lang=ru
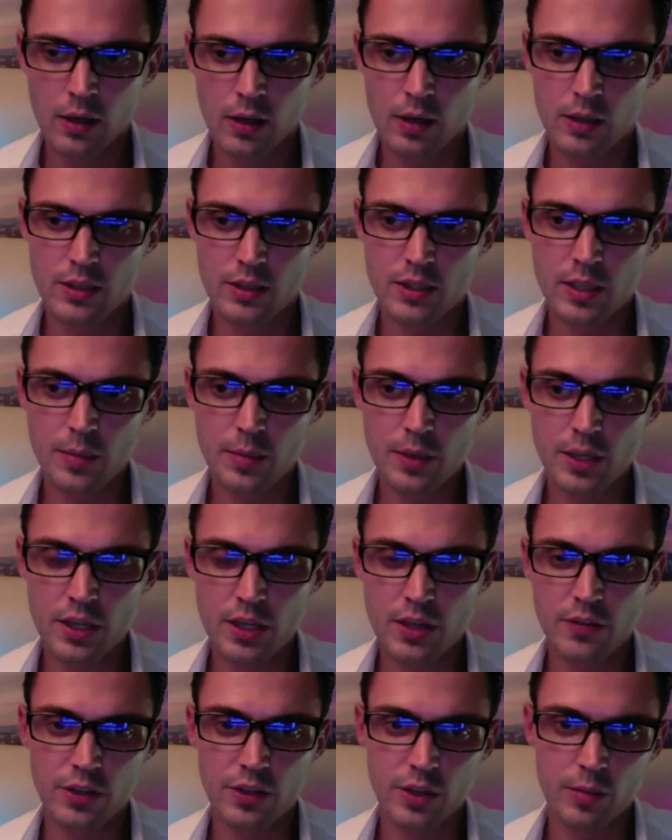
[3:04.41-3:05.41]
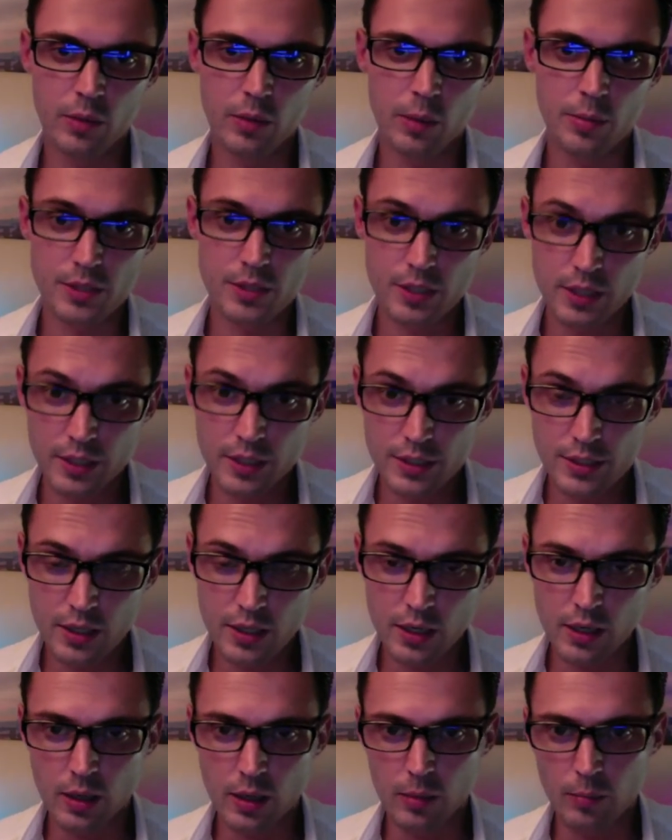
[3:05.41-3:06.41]
доминированием обсессии или
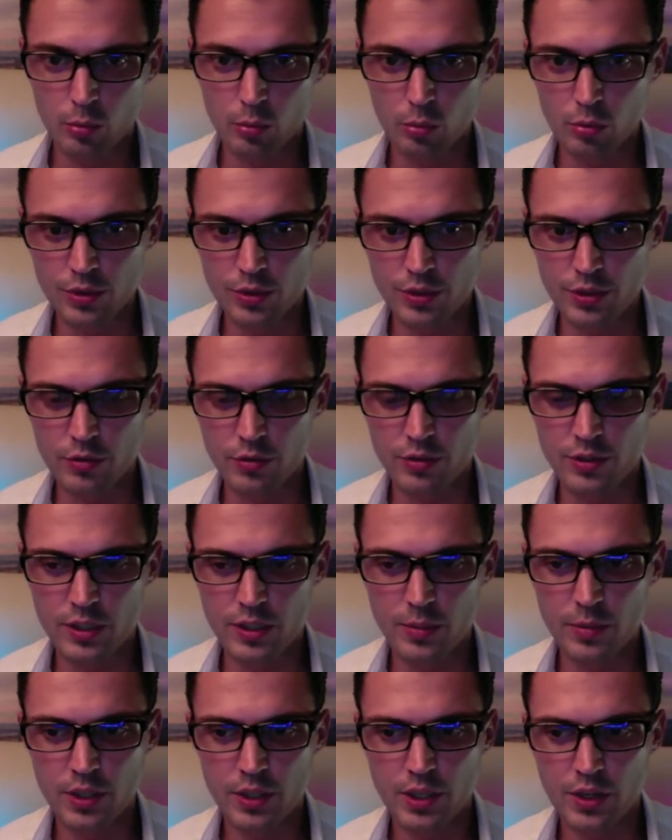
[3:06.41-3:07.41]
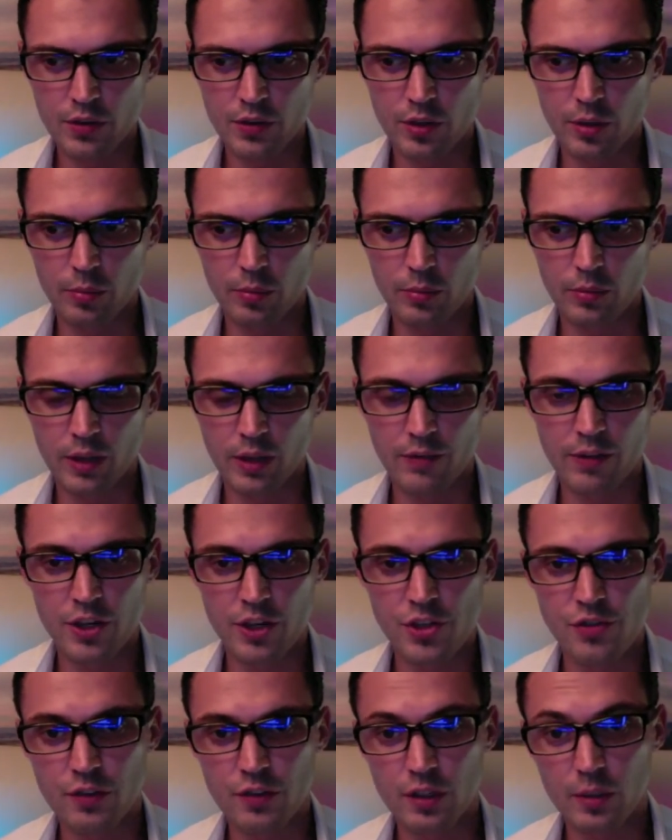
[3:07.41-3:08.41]
компульсии, то есть доминированием
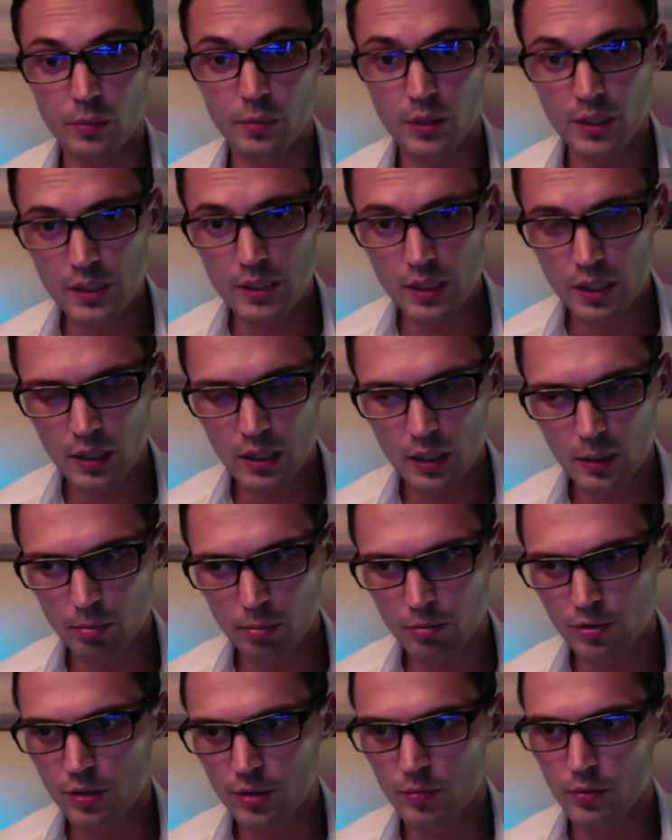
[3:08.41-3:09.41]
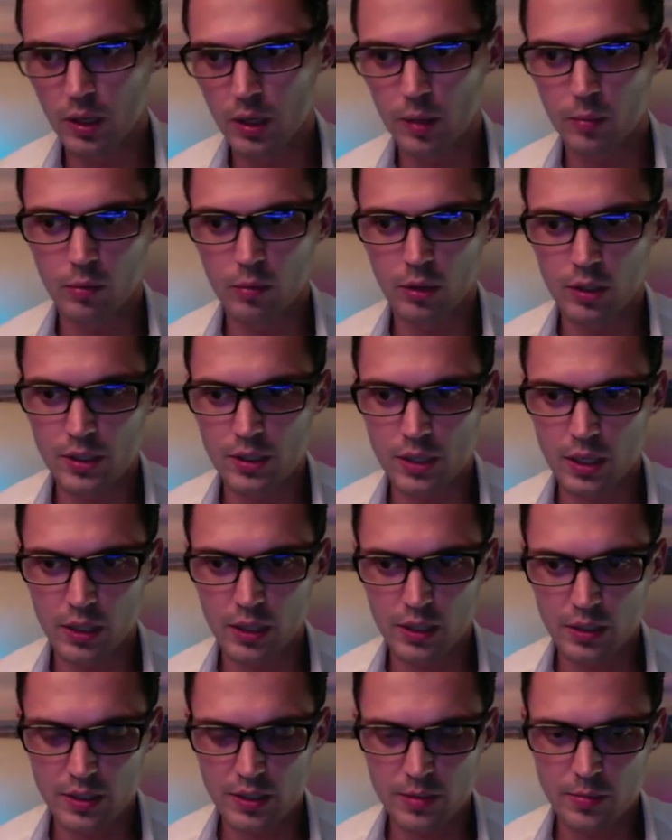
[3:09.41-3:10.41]
навязчивых мыслей, допустим, там о
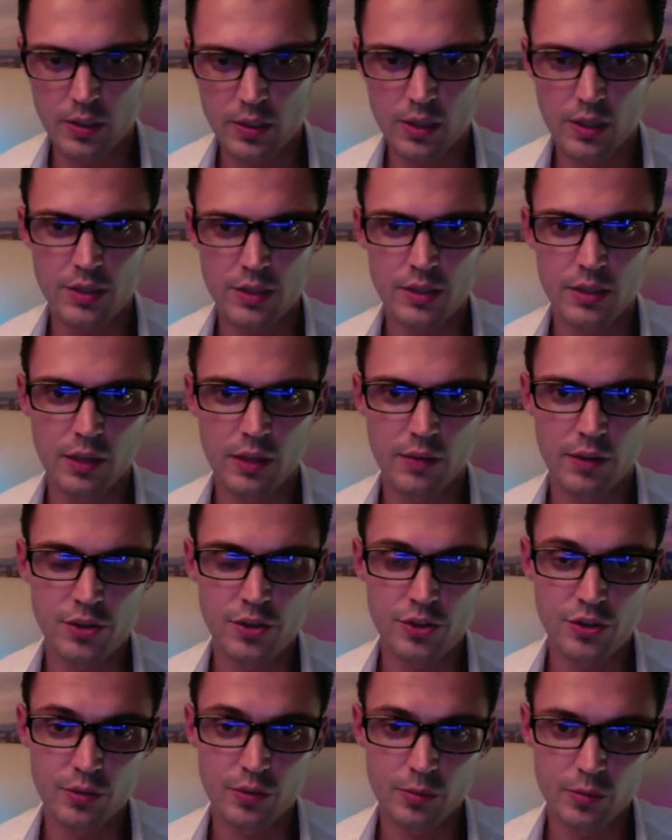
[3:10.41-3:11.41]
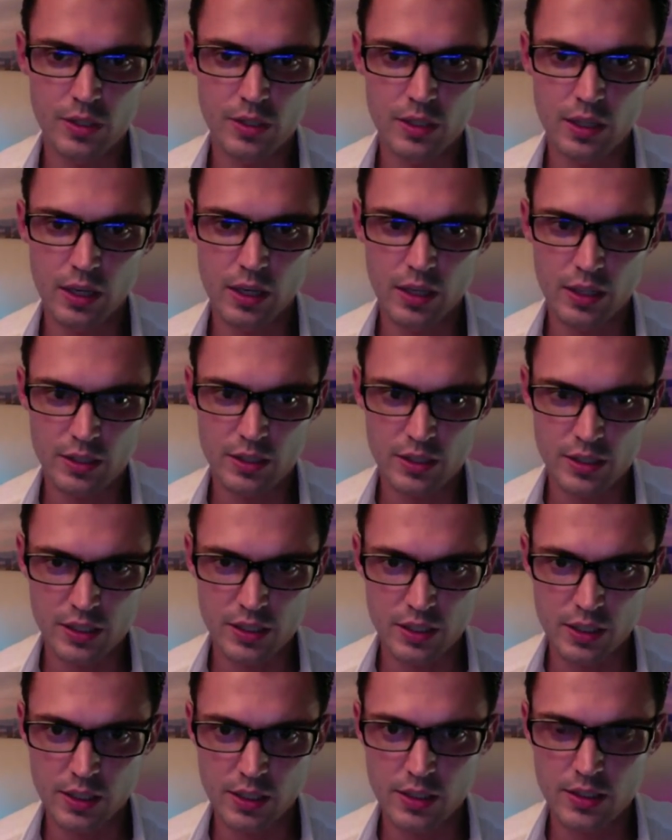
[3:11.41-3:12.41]
страхе смерти, навязчивых мысли о
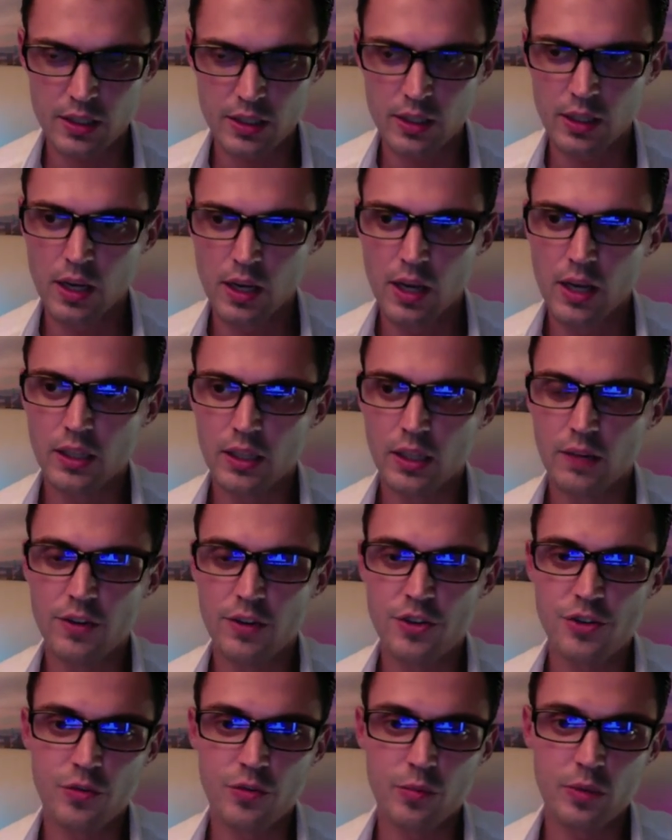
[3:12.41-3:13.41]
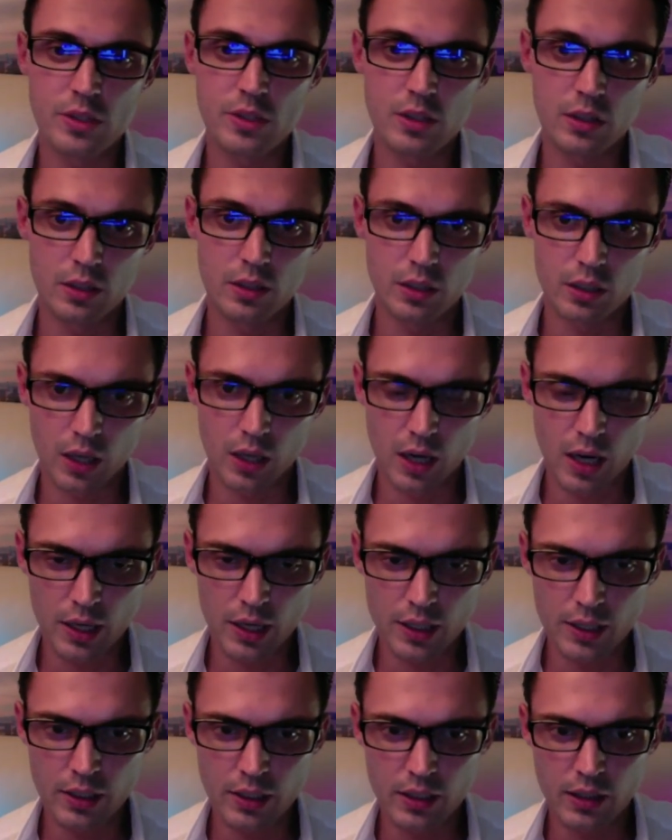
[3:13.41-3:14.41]
сердце, навязчивые мысли о
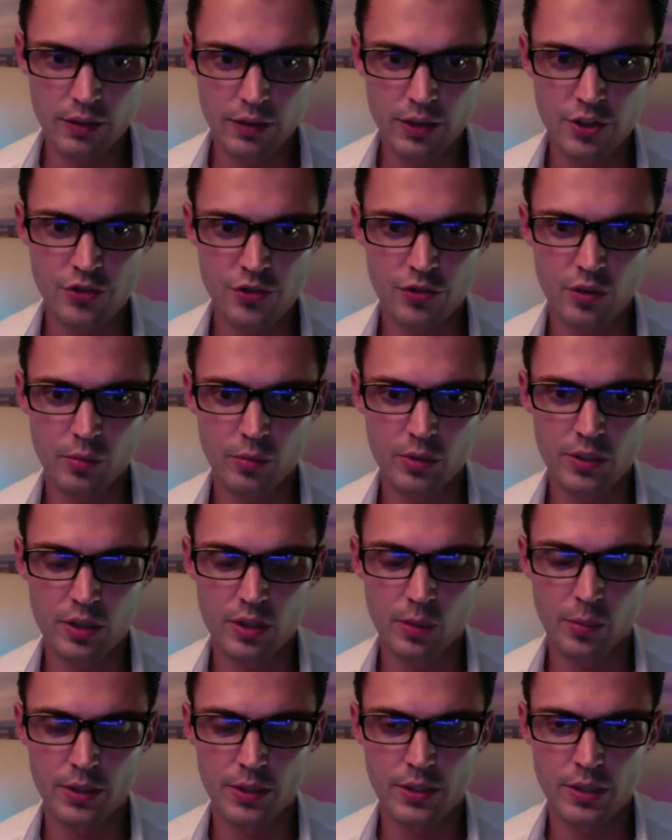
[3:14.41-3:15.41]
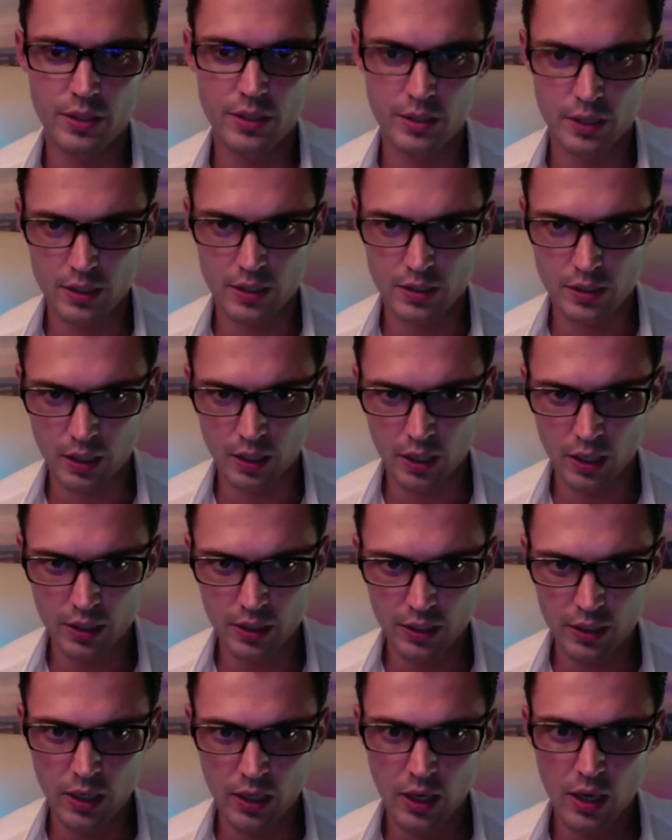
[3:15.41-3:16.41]
дыхании, навязчивые мысли о потере
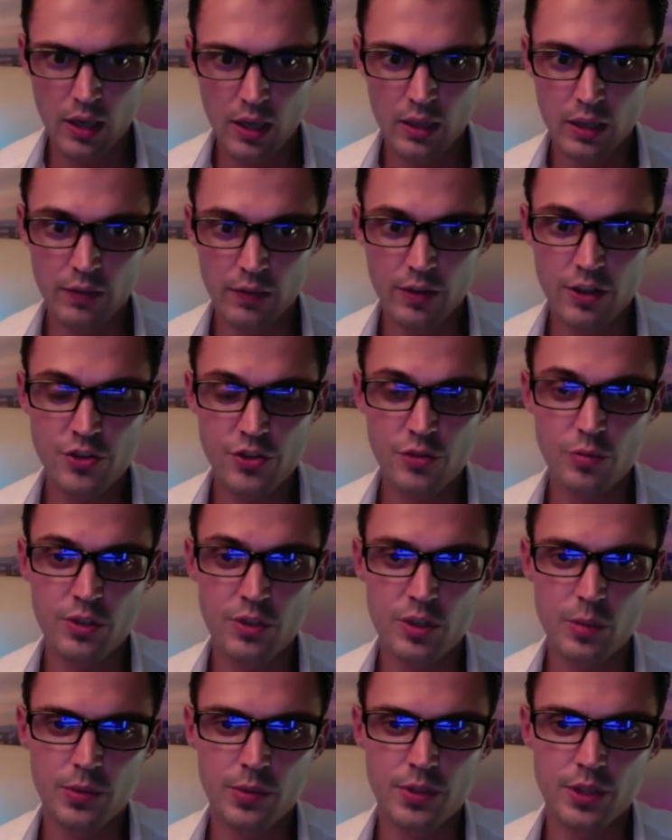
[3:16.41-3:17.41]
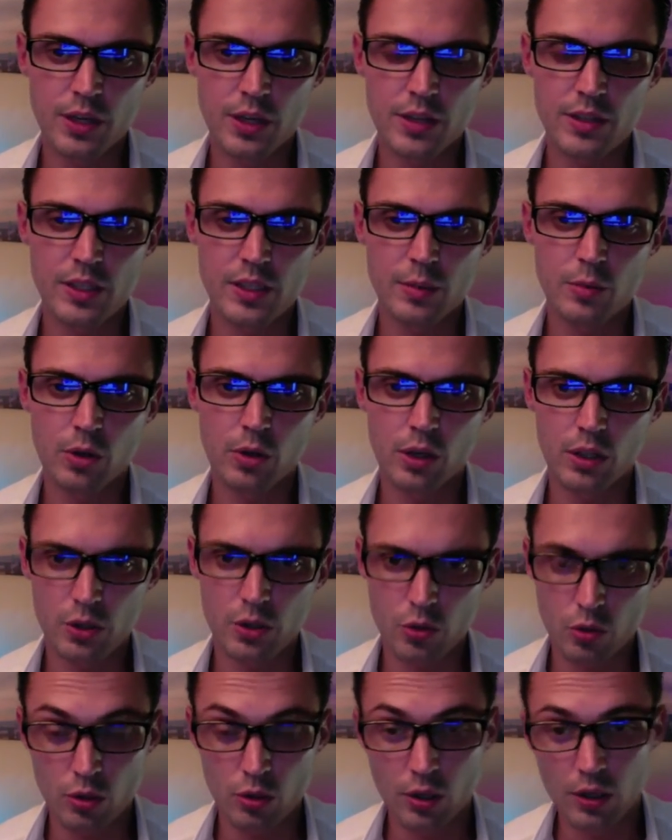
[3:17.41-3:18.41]
сознаний, навязчивые мысли потерять над собой
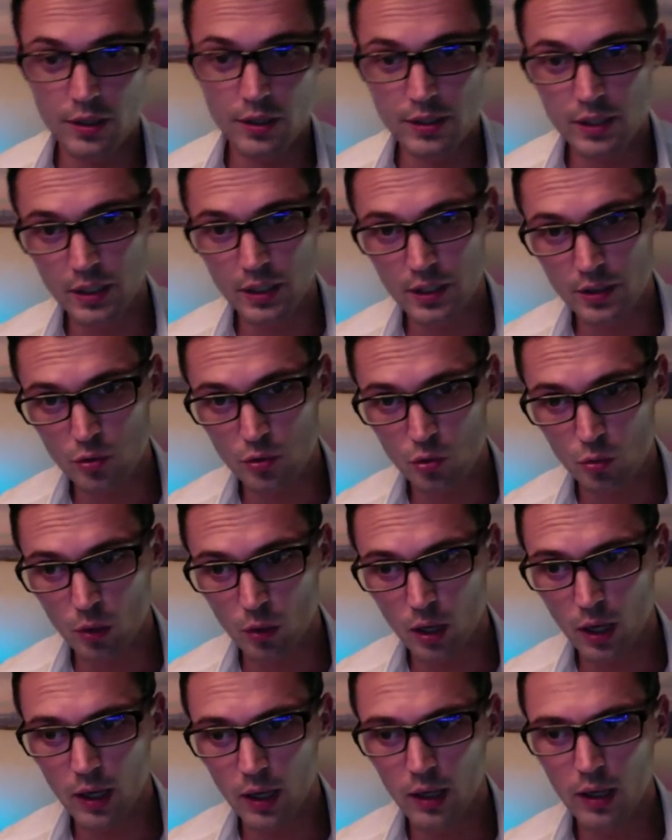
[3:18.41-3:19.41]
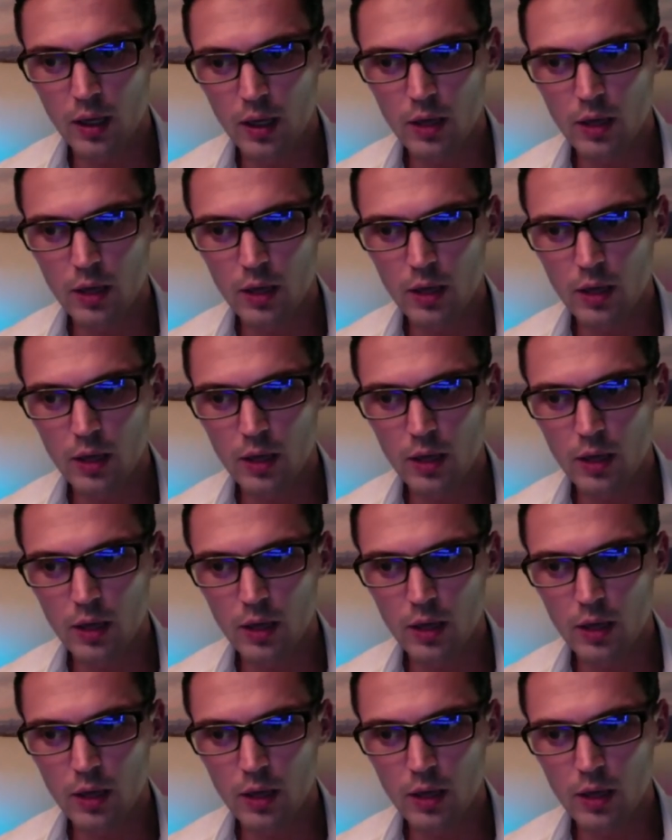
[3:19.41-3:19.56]
контроль или сойти с ума.